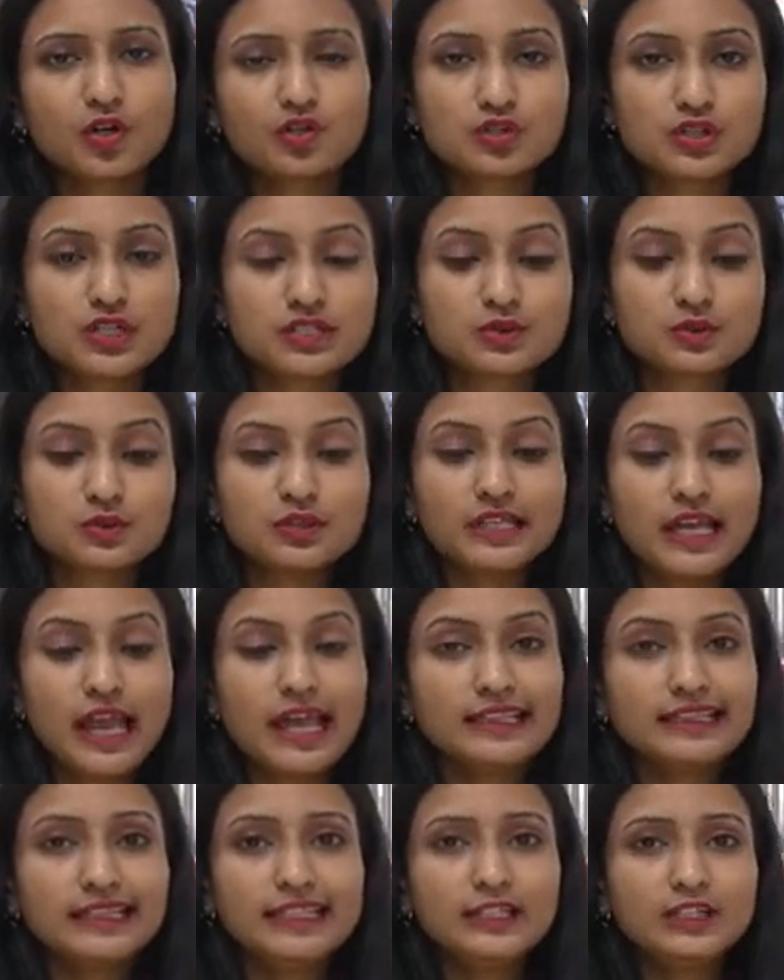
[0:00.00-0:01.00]
కూడా వచ్చేస్తుంది
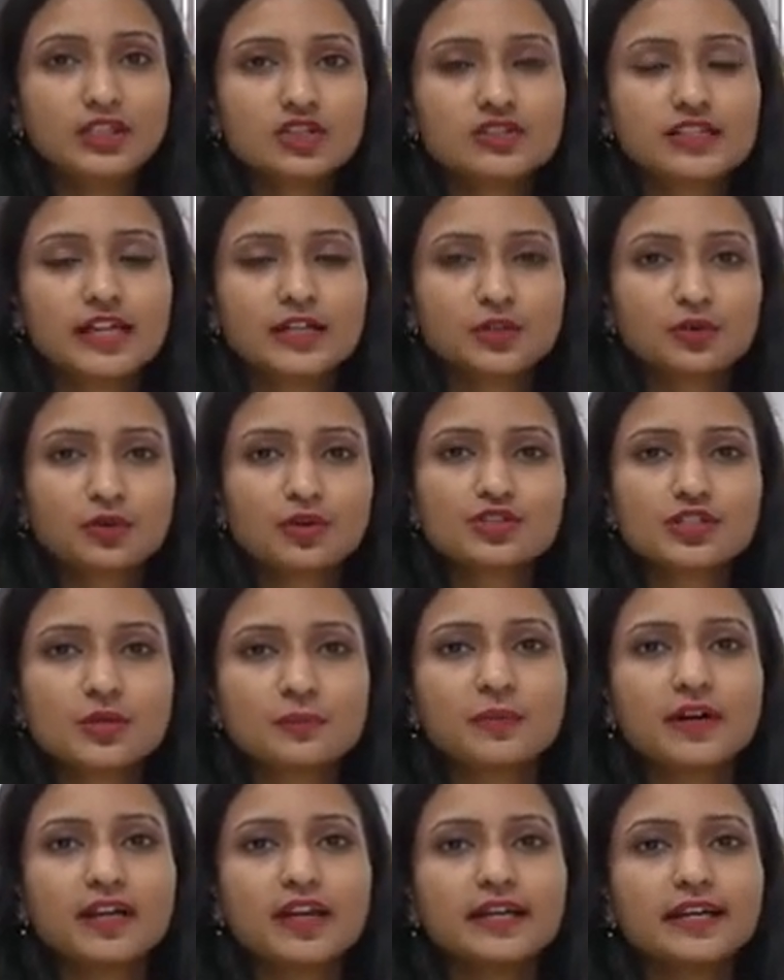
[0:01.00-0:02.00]
అండ్ దీంట్లో సెట్ గురించి
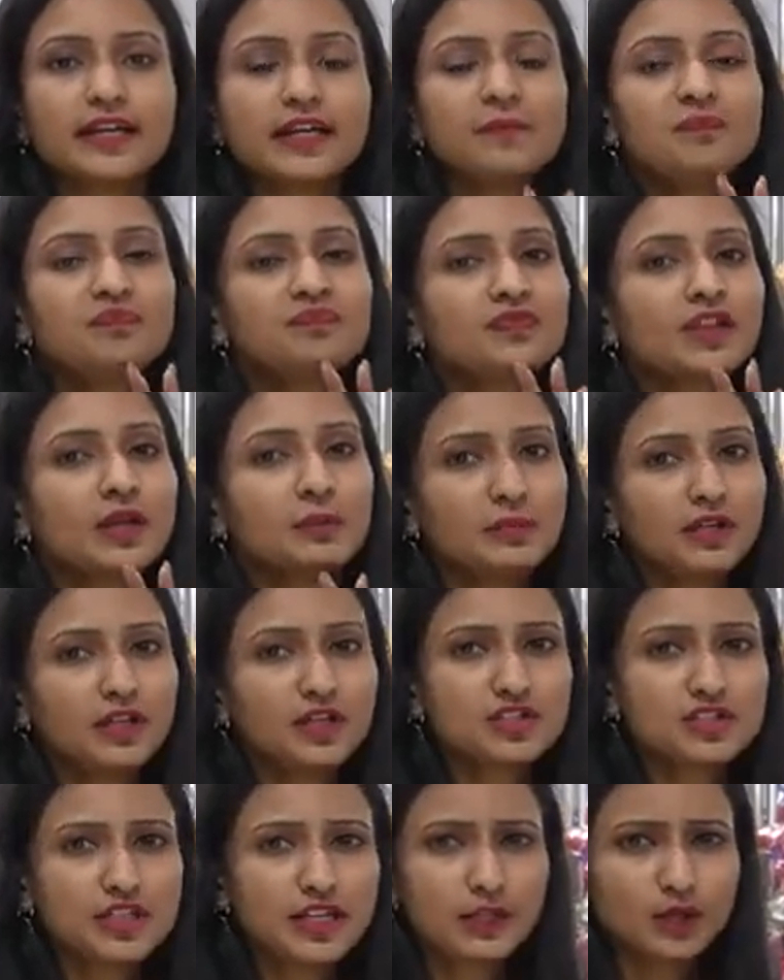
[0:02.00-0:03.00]
చెప్పాలంటే
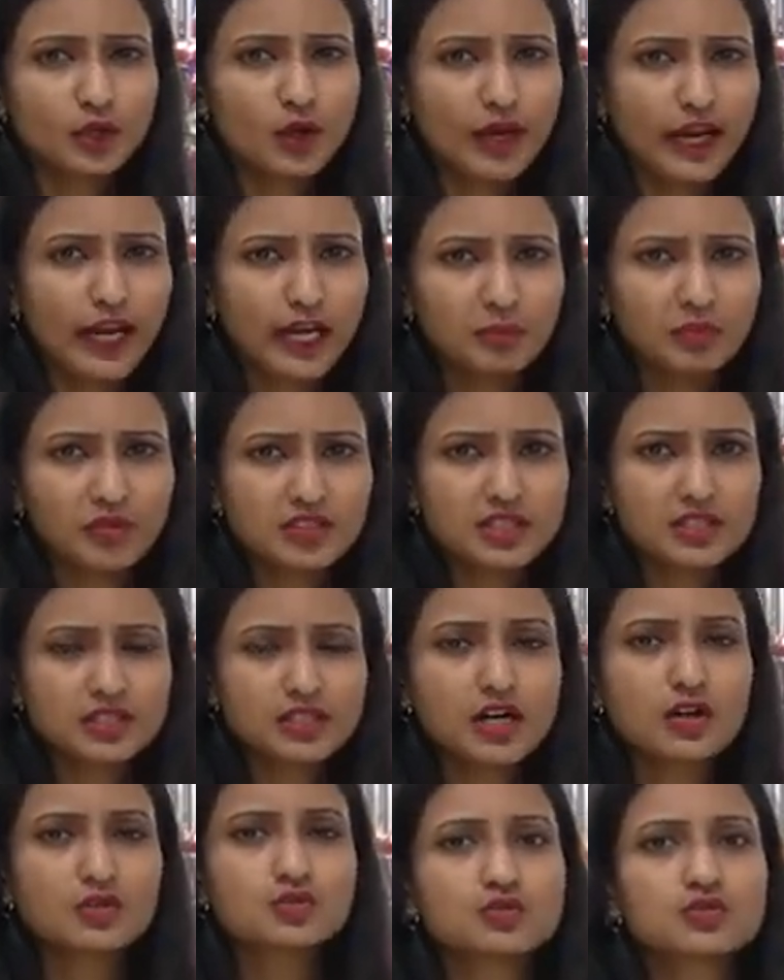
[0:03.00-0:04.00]
మీకు సెట్లో ఎయిట్ పీసెస్
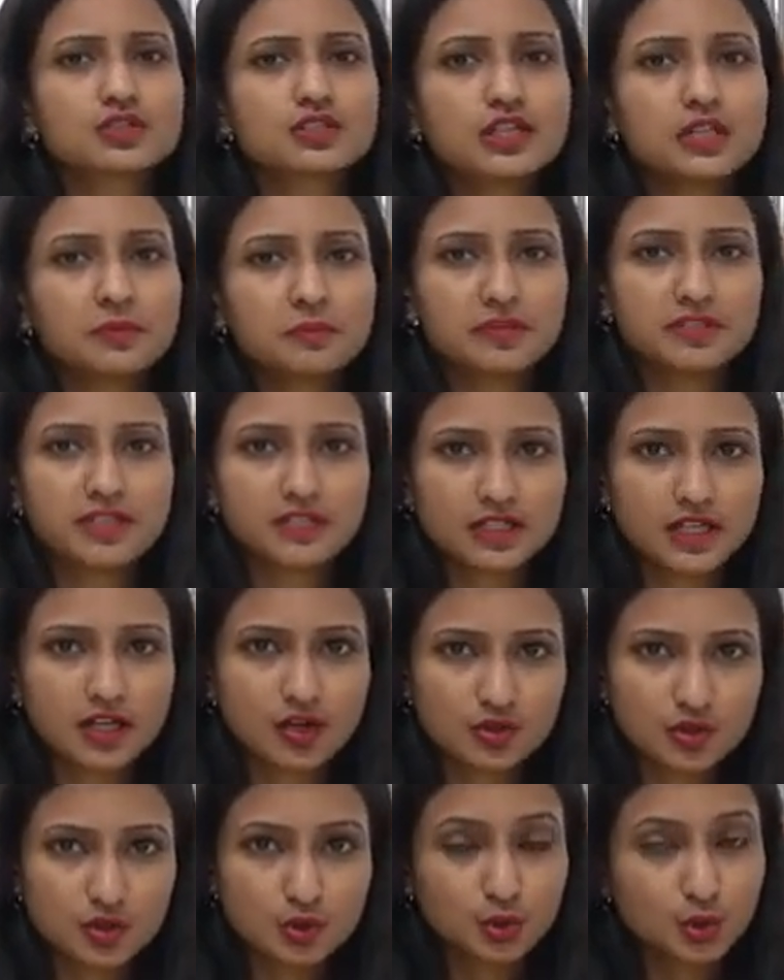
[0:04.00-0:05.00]
కావచ్చు సిక్స్ పీసెస్
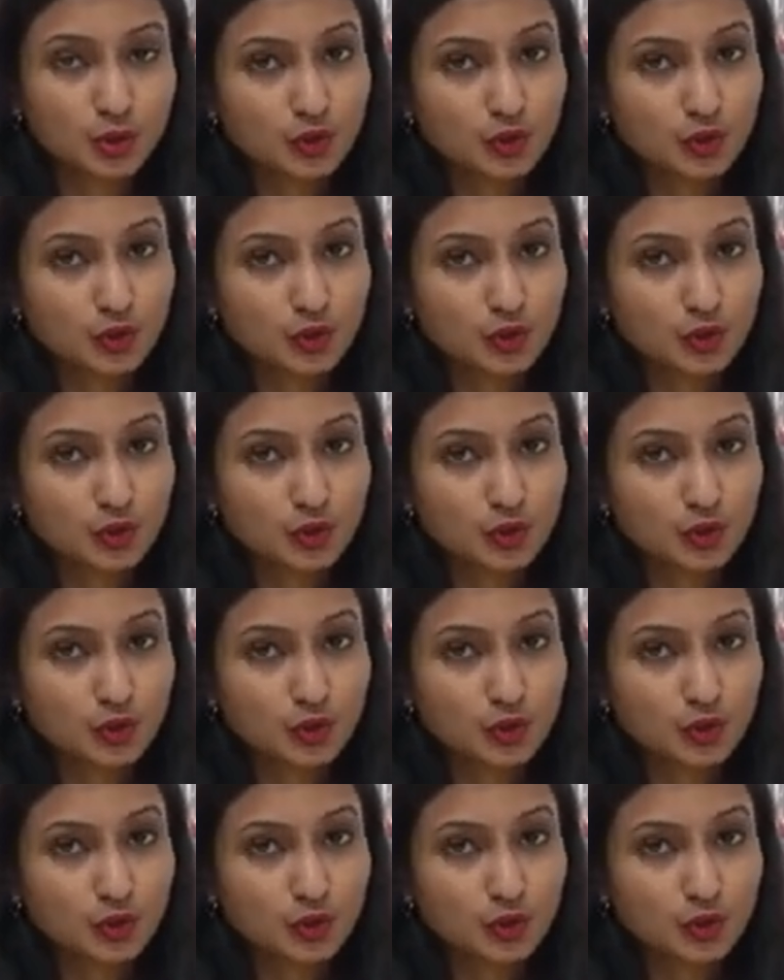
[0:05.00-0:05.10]
కావచ్చు